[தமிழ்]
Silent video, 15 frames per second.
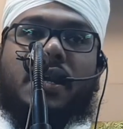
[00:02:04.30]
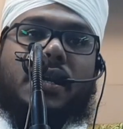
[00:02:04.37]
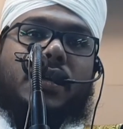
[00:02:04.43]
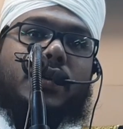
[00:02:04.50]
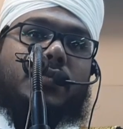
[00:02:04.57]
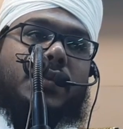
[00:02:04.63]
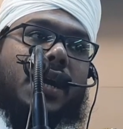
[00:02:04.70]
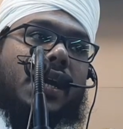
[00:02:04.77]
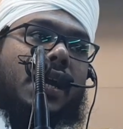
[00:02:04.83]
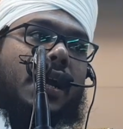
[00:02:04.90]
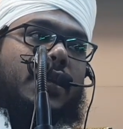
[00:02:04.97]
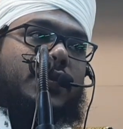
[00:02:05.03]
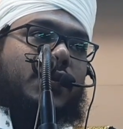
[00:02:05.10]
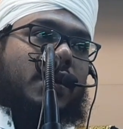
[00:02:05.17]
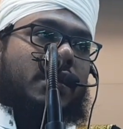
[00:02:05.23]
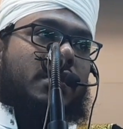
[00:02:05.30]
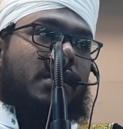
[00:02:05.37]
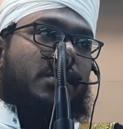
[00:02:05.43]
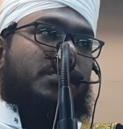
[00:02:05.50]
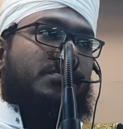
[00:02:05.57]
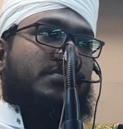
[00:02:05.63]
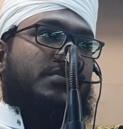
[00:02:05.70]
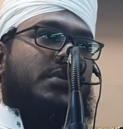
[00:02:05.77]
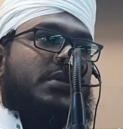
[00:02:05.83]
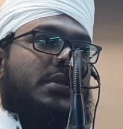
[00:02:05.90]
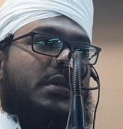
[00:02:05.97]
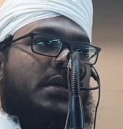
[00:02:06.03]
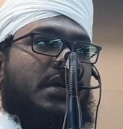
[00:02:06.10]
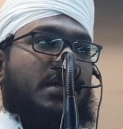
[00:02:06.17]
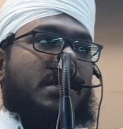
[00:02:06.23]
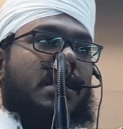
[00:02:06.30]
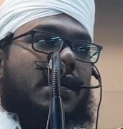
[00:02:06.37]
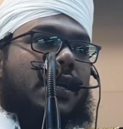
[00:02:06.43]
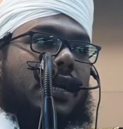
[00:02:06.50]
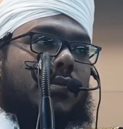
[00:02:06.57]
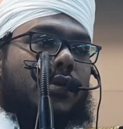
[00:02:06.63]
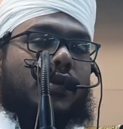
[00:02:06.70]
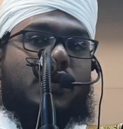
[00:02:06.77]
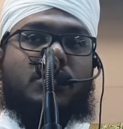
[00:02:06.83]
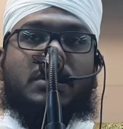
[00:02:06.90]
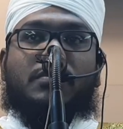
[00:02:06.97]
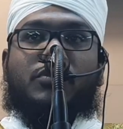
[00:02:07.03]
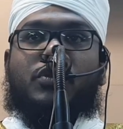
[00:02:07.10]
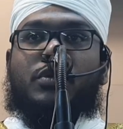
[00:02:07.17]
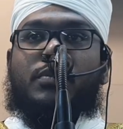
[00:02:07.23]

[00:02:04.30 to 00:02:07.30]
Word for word: ஆயுளையும் கைகால் சுகத்தையும் நமக்கும் நம்